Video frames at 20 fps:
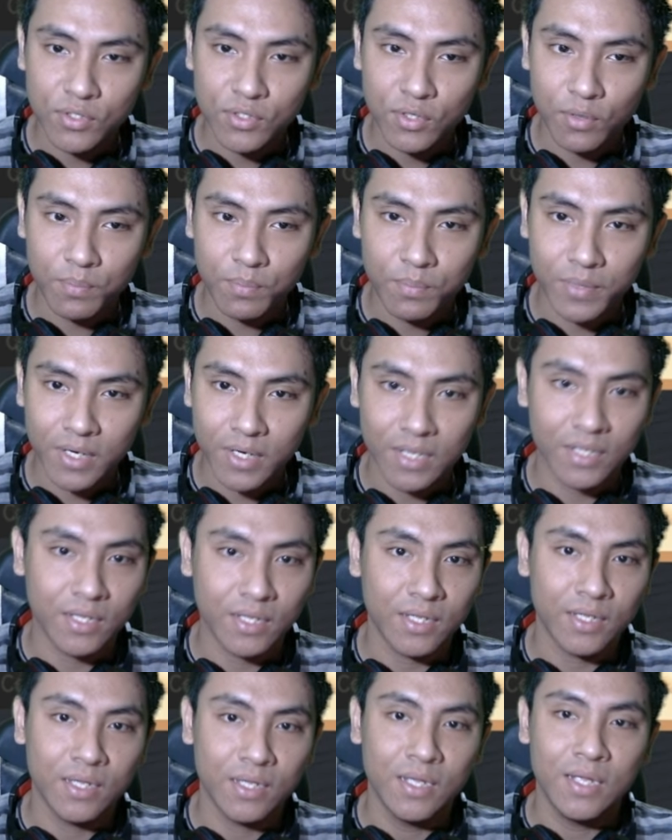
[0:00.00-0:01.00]
Chopper
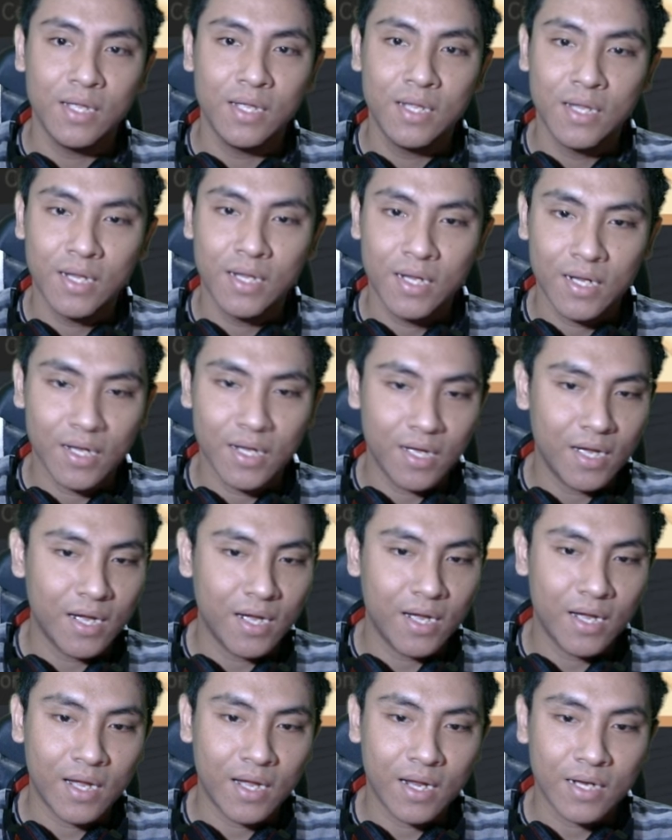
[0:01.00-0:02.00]
nih.
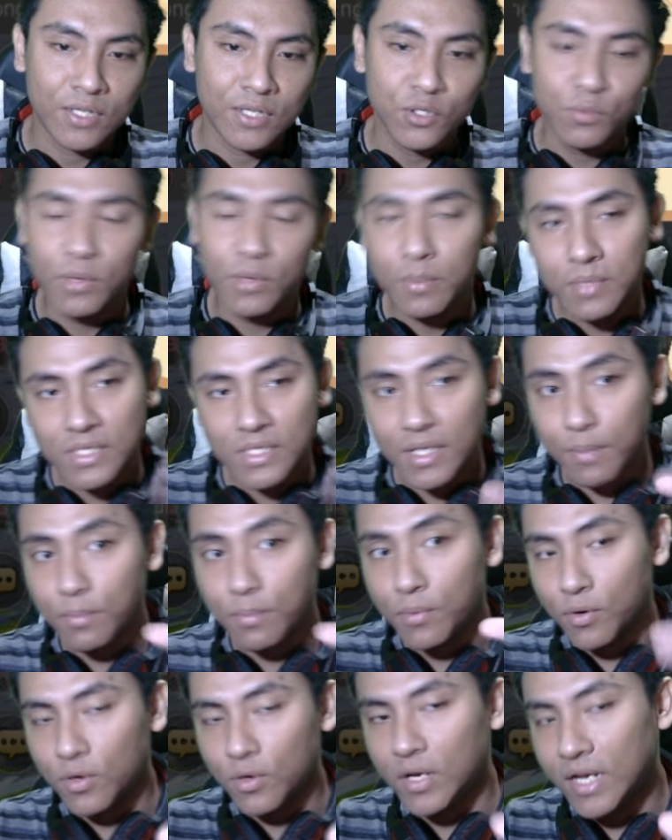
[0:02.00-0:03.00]
Cuman bisa
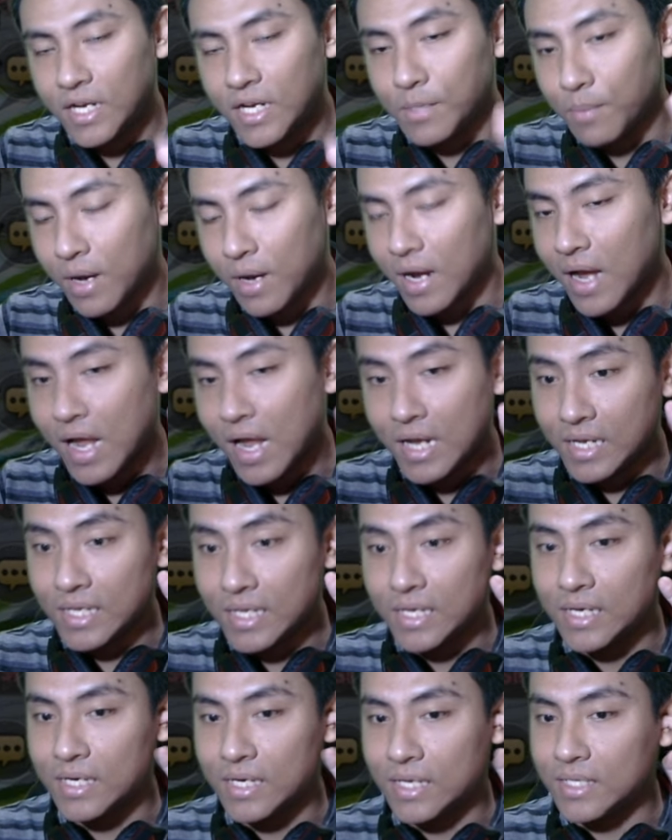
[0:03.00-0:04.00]
boleh lima
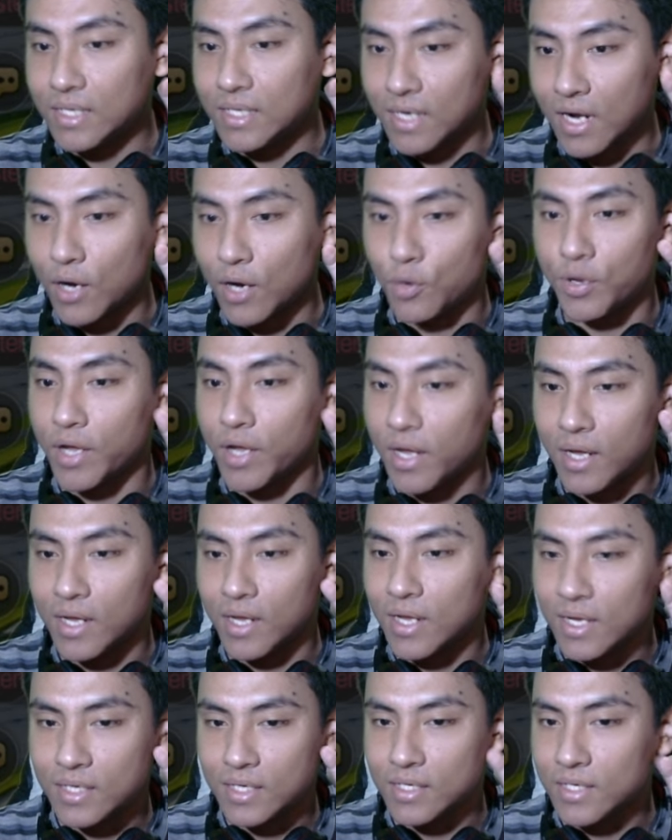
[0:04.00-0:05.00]
kali ngedraw ya.
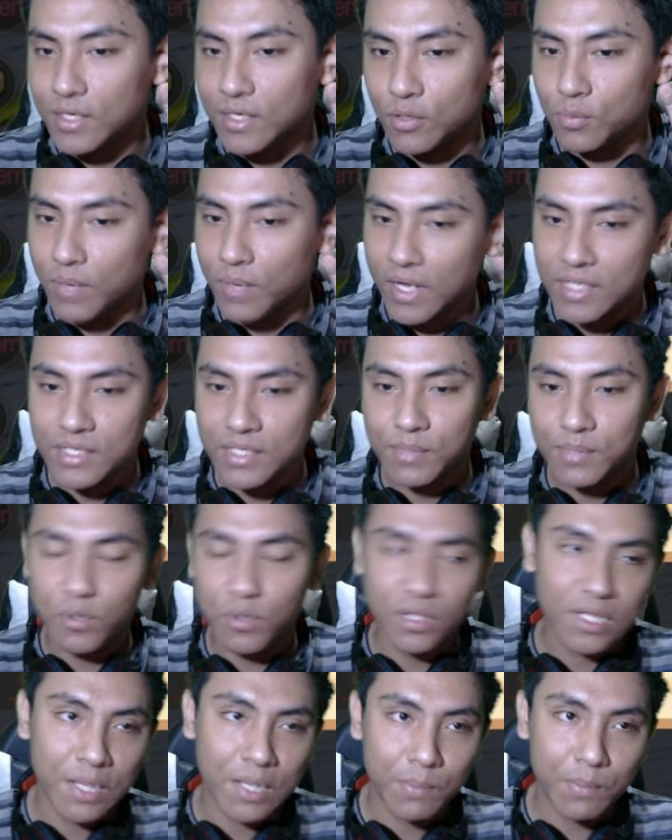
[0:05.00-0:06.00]
Jadi lumayan sih
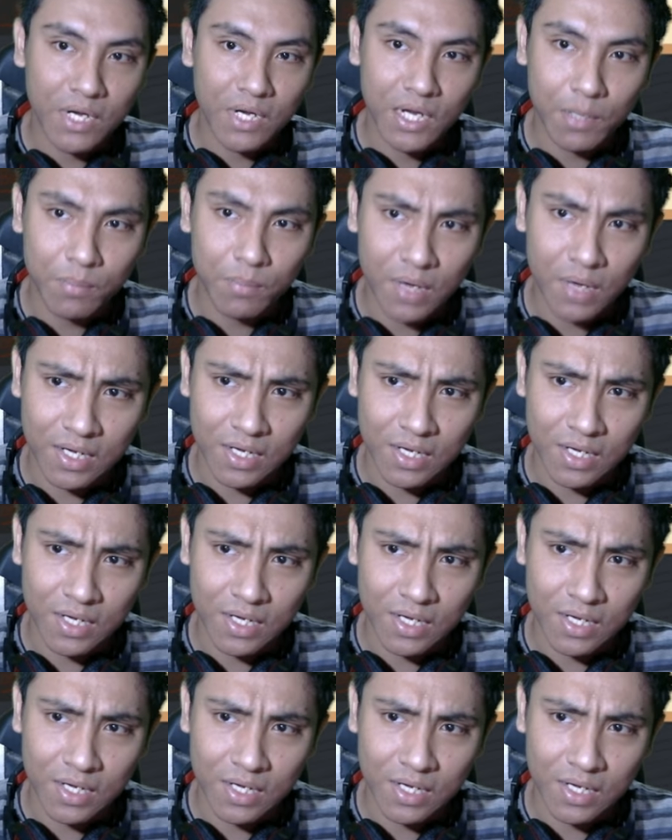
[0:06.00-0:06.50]
buat nambah-nambah